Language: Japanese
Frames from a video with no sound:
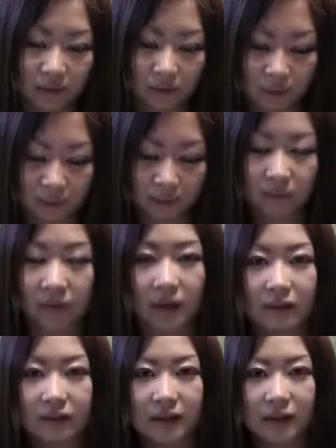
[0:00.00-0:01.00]
個かは乗れ
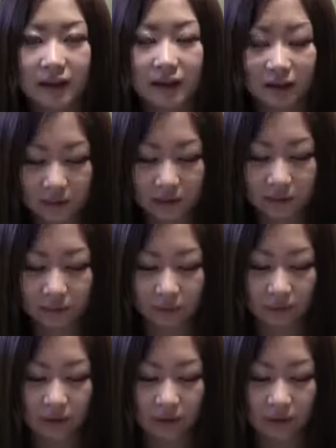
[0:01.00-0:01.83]
るんじゃないかなと